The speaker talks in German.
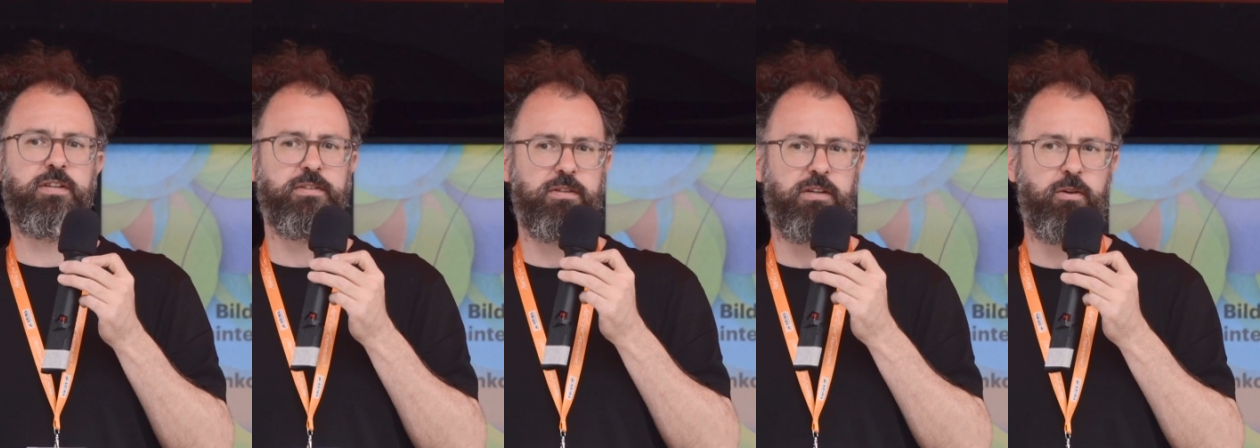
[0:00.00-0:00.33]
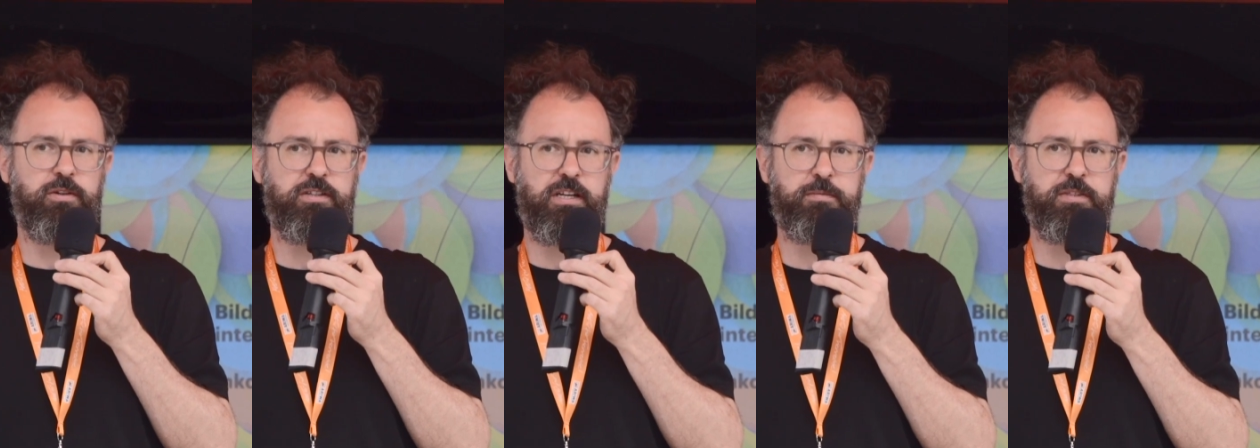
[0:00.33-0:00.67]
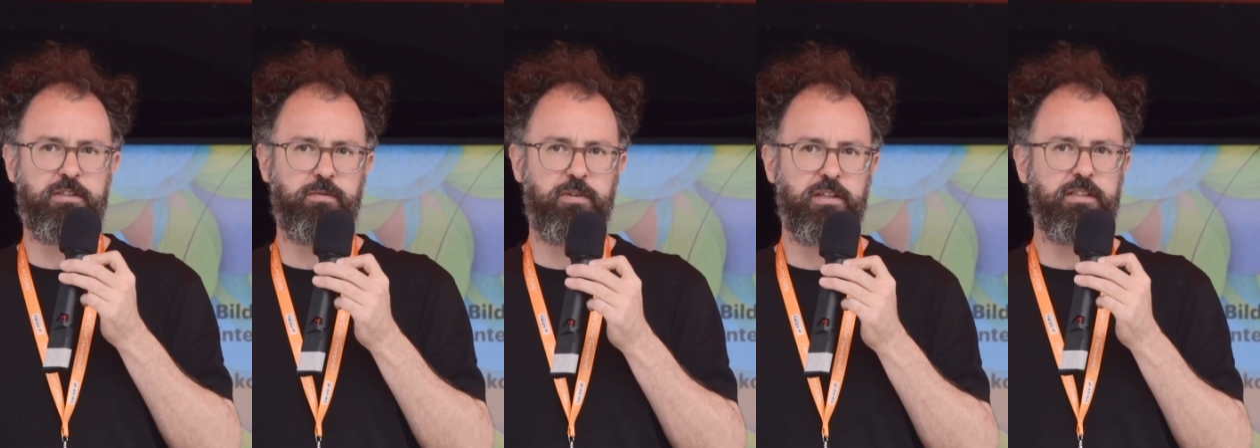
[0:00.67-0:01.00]
Also die Leute haben
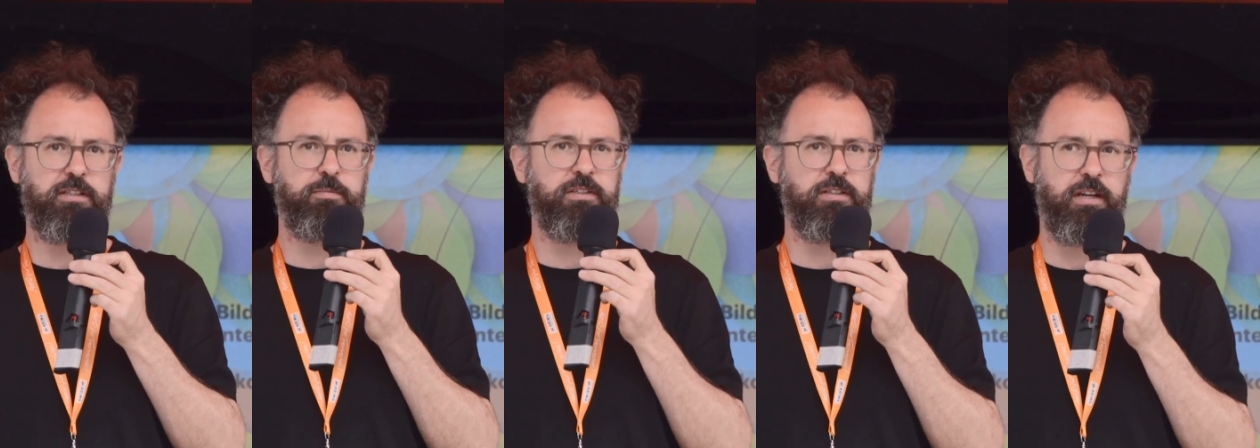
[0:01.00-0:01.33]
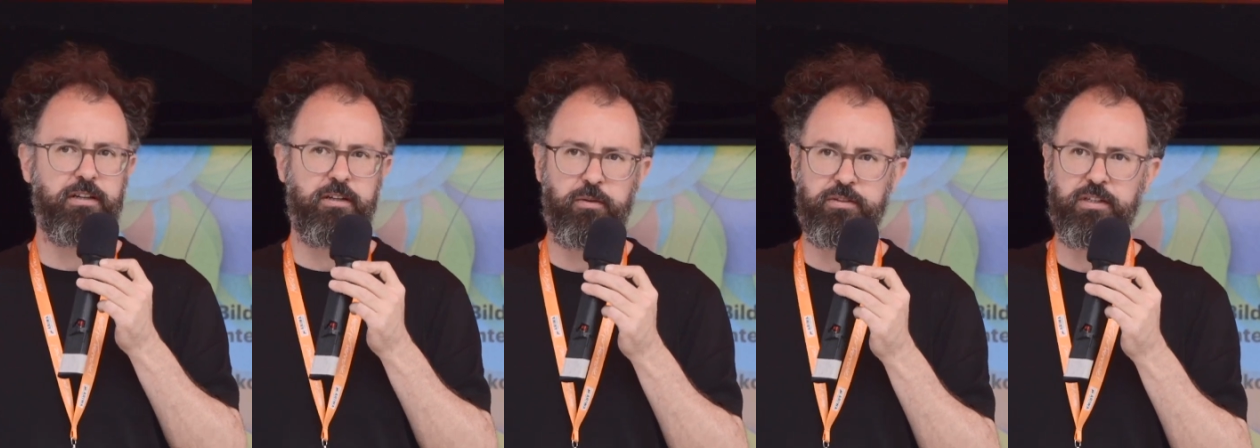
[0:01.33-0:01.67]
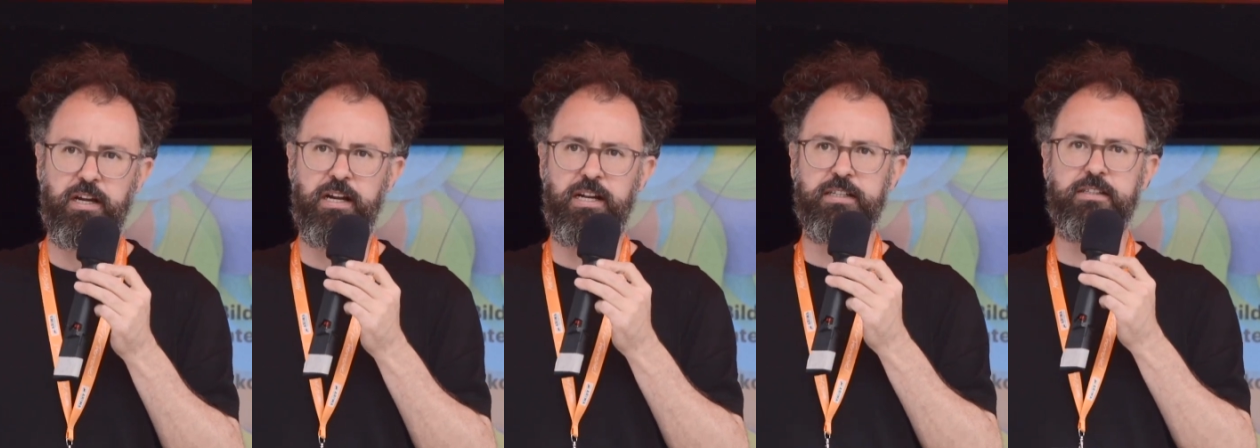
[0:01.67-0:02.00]
sich wirklich miteinander
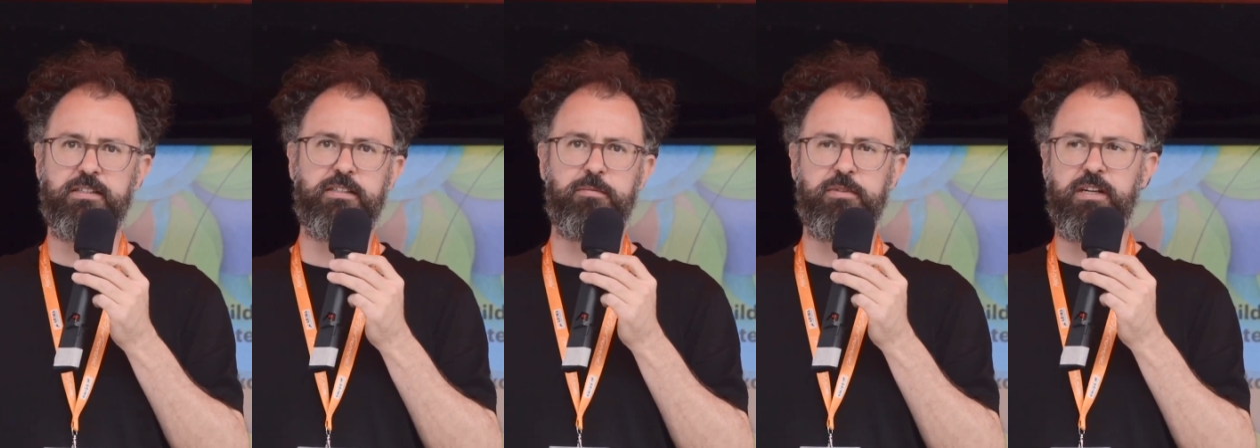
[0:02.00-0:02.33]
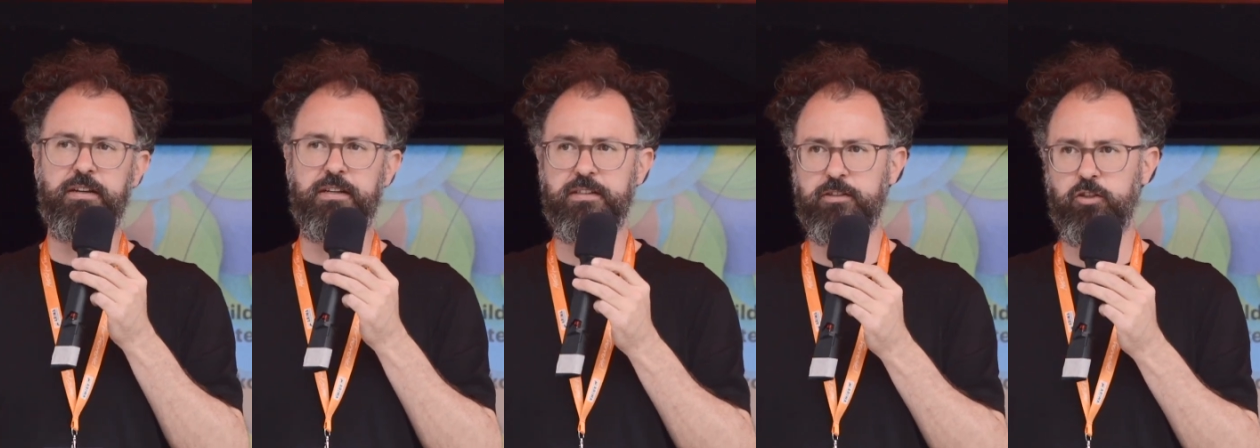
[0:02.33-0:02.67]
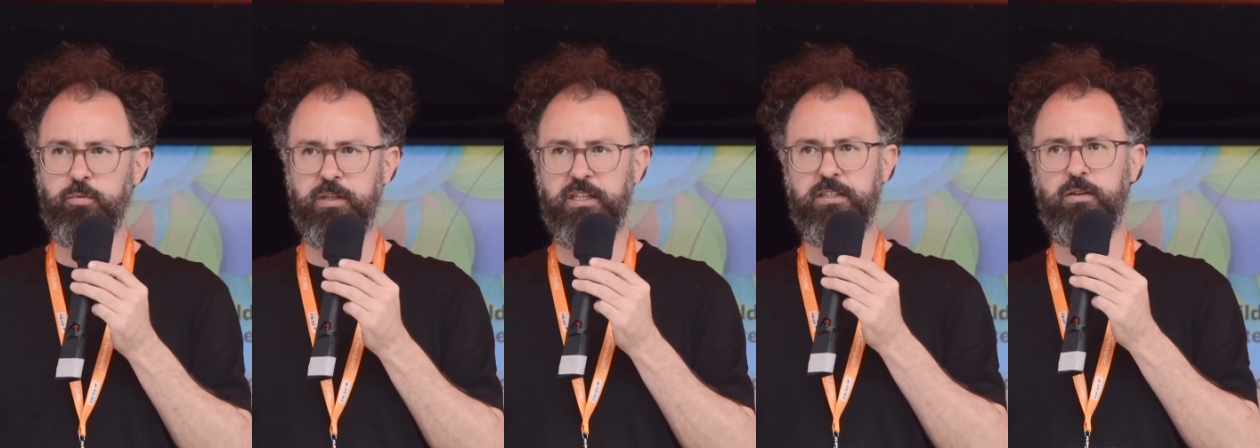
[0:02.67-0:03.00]
unterhalten, sind miteinander ins
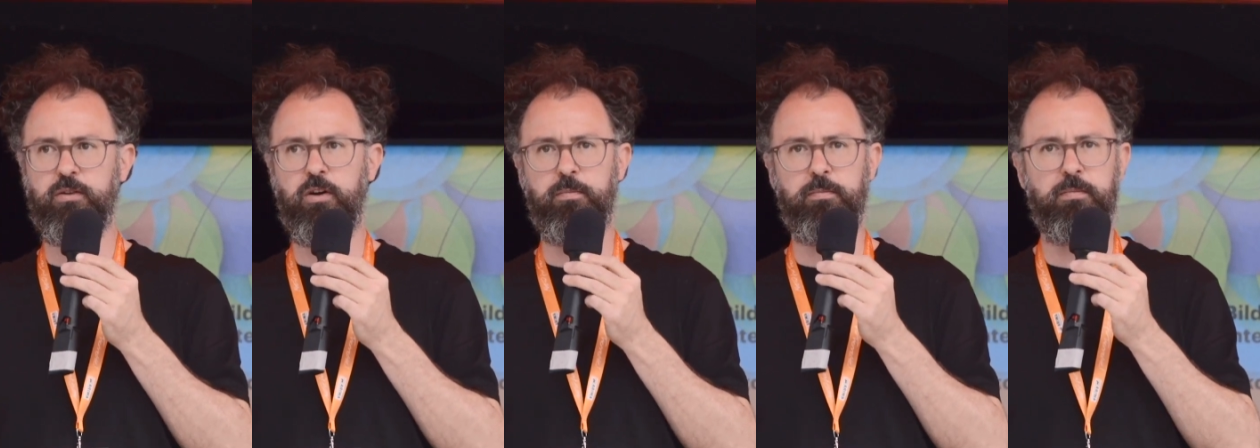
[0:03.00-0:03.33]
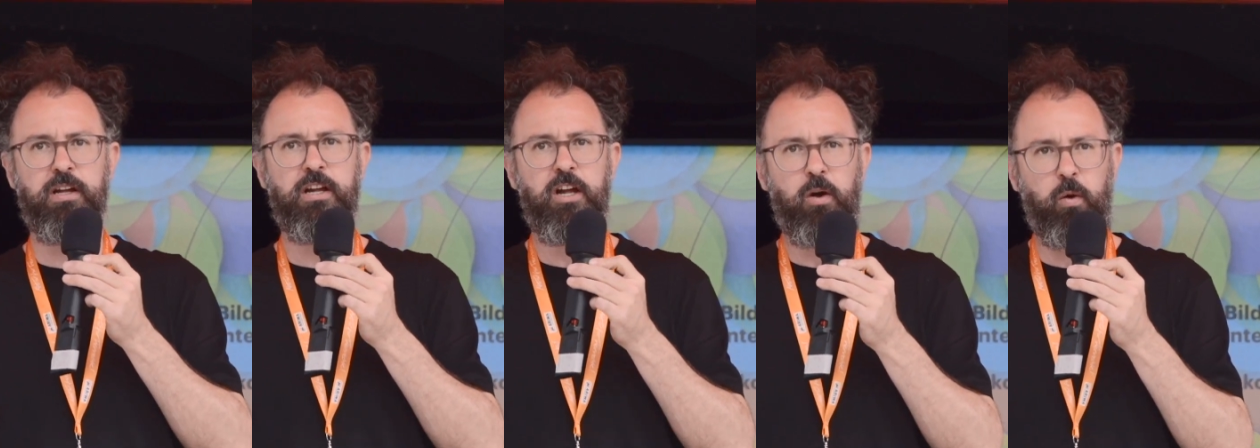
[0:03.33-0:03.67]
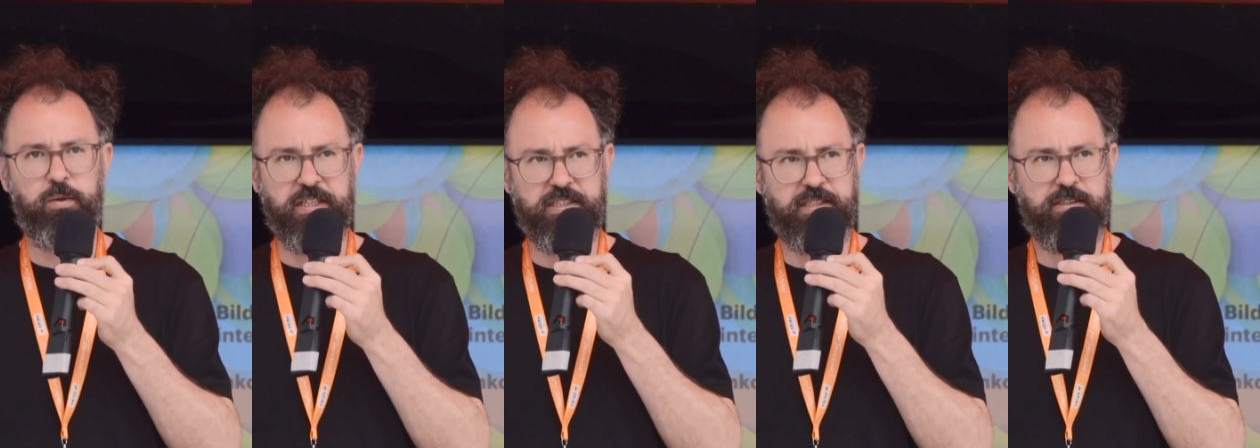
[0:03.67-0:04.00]
Gespräch Gespräch gekommen.
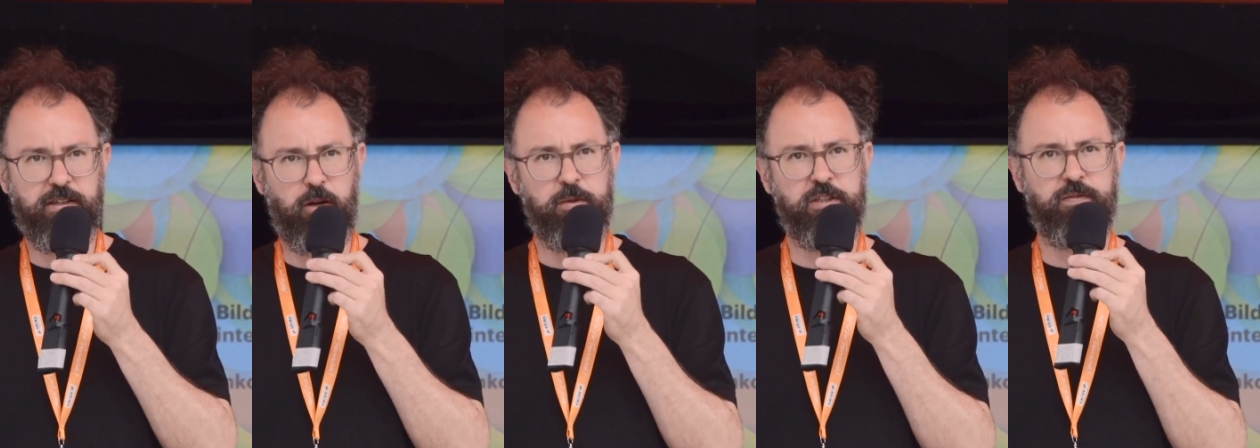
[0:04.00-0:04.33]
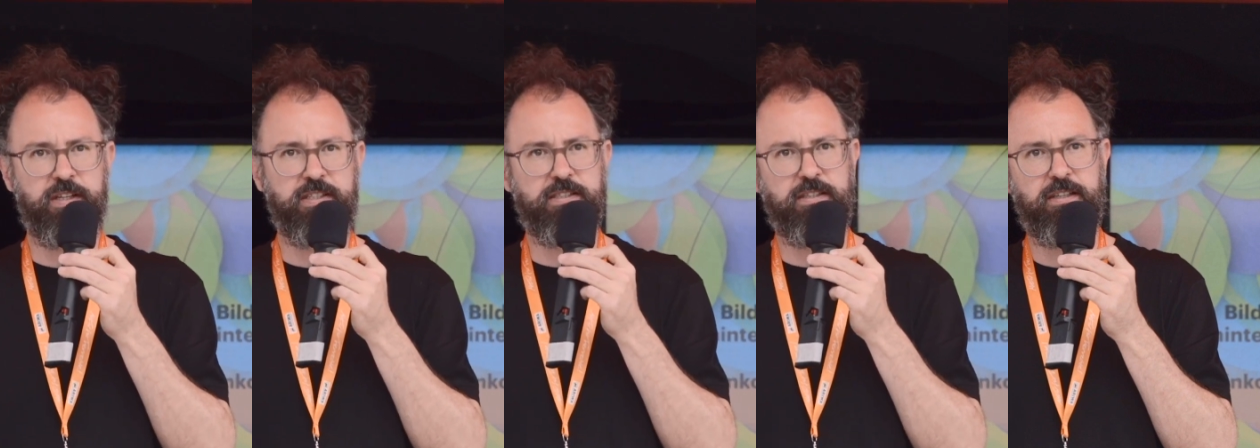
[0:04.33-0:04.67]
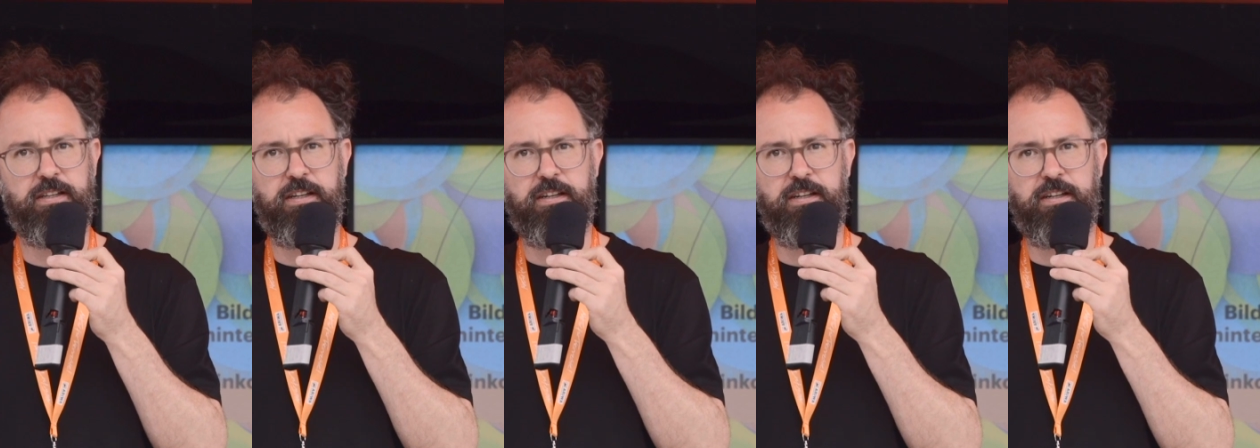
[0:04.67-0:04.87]
Und das ist, glaube ich, was,